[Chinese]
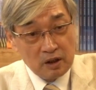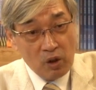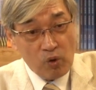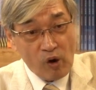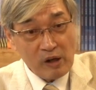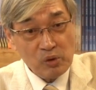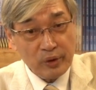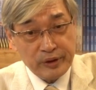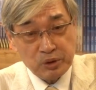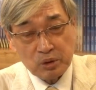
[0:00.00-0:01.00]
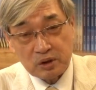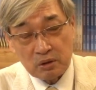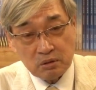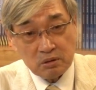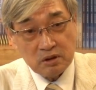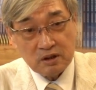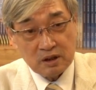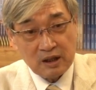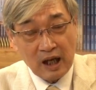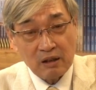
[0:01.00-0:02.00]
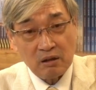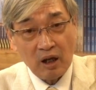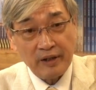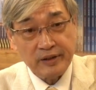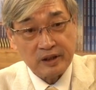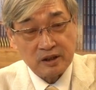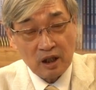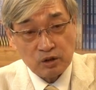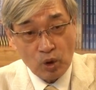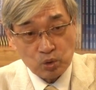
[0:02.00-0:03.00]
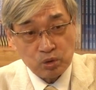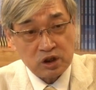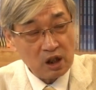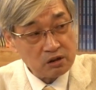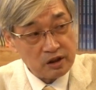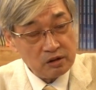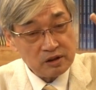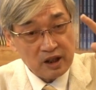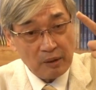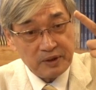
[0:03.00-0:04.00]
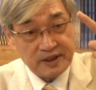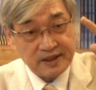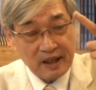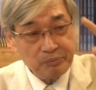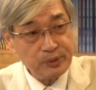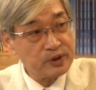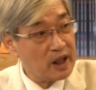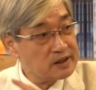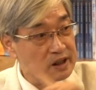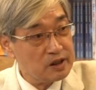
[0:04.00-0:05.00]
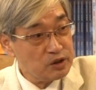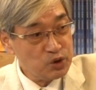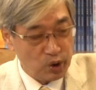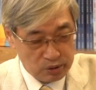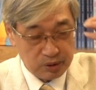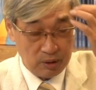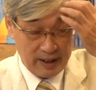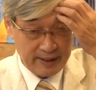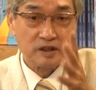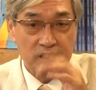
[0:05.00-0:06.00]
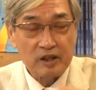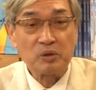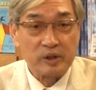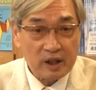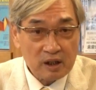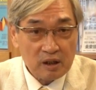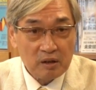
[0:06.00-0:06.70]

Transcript: 黄维坐中。然后还有一个叫做吴少洲，他们三部战车冲出来，结果呢，